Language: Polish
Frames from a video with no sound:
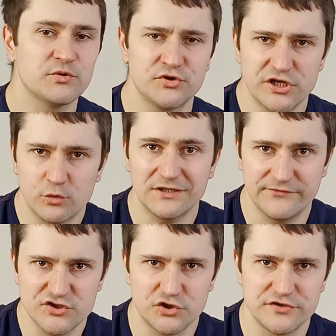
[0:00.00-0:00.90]
Może
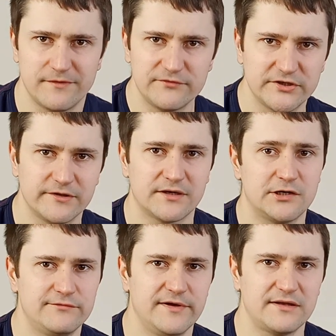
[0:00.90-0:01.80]
akurat wyskoczy Wam wtedy
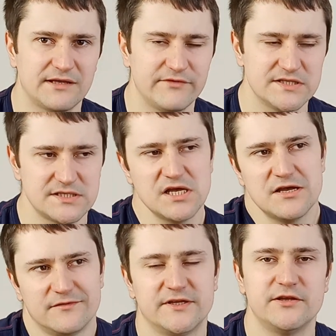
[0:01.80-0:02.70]
taka oferta, więc
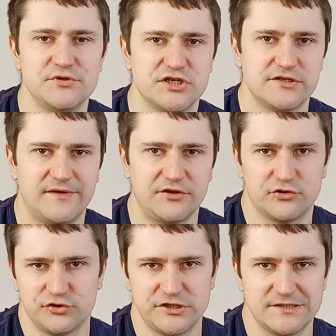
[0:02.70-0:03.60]
wtedy myślę, że
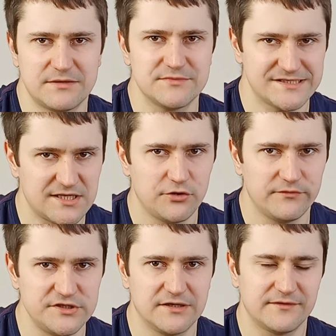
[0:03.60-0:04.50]
warto się tam
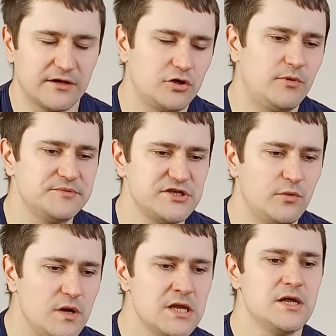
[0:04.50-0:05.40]
zastanowić nad taką
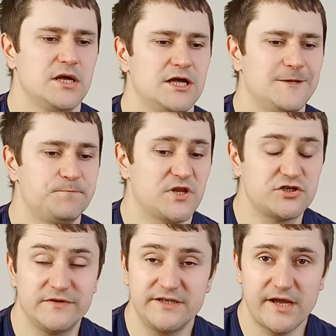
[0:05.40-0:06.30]
opcją. E,
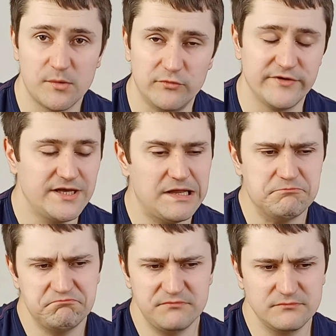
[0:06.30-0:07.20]
aczkolwiek tak jak mówię, ja
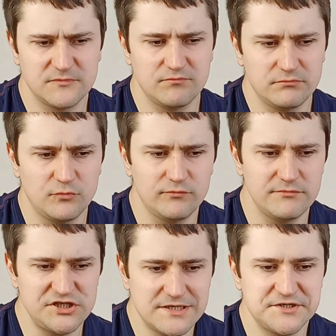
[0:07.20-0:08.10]

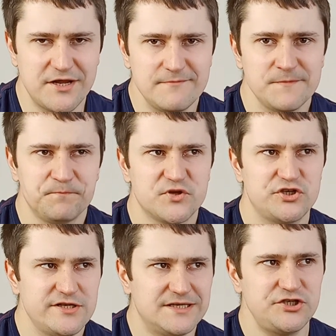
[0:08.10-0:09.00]
myślę, że
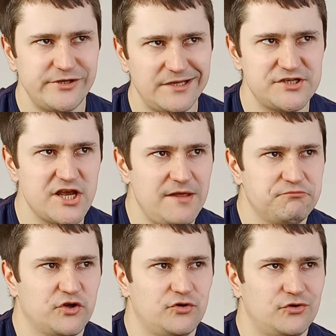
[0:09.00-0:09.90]
jeżeli zaczynacie je,
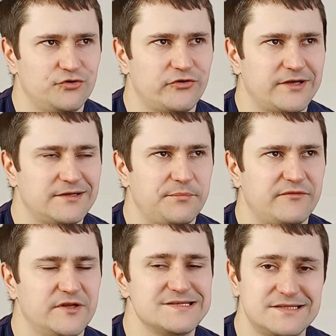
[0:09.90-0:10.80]
to, to tak
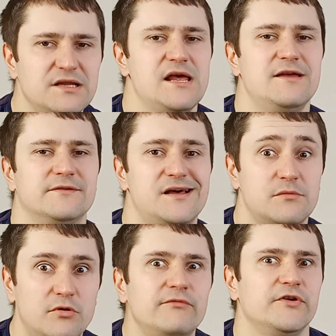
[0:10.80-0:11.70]
naprawdę jest tyle
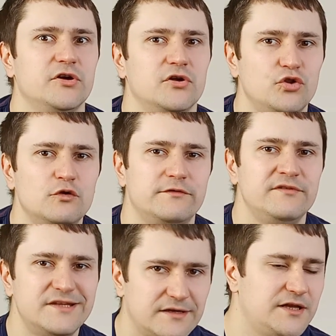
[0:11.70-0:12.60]
darmowych nut
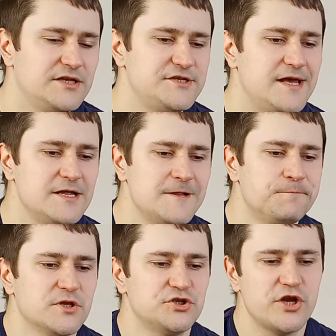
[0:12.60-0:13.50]
w internecie,
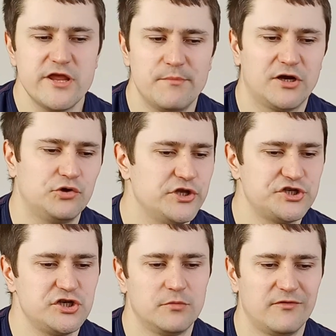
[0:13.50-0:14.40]
że nie ma
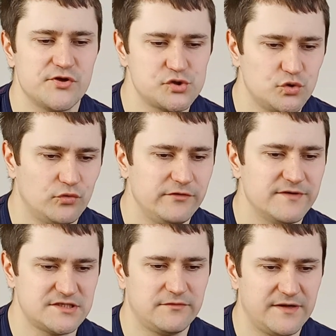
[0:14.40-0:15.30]
koniecznie obowiązku
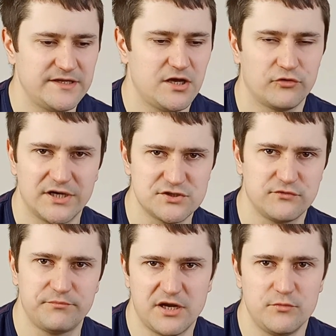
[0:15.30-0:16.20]
inwestowania od
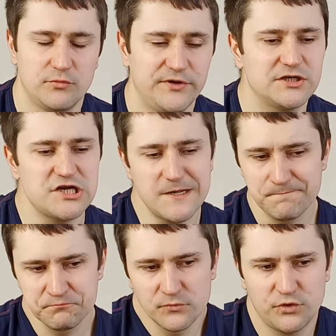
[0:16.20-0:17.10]
razu w premium. Także
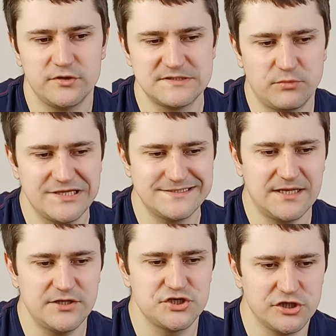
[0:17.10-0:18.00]
to jest moje
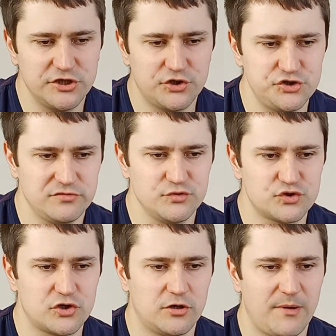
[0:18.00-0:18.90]
zdanie, jeżeli chodzi o
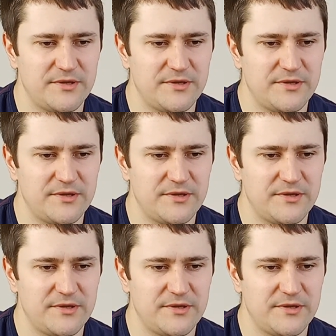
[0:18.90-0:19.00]
Newscore.